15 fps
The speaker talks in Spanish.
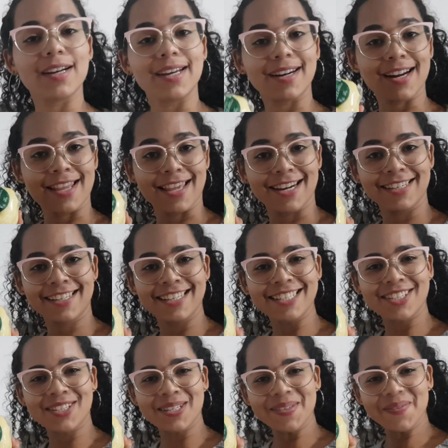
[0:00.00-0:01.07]
rayar el
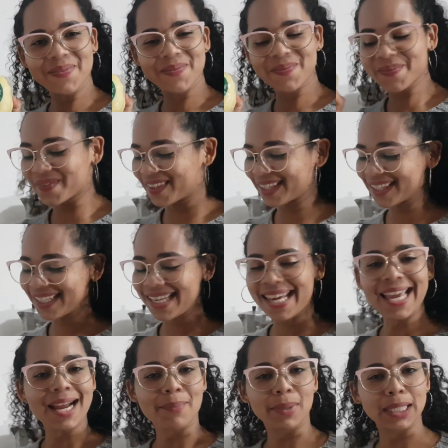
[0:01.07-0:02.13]
queso
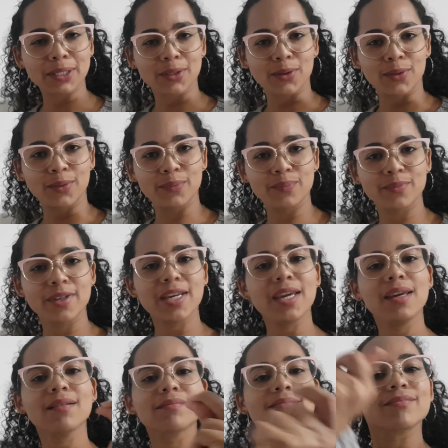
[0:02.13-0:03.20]
y armar todo.
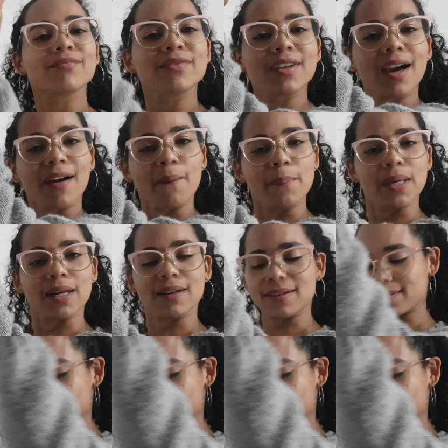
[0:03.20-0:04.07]
Y a comer.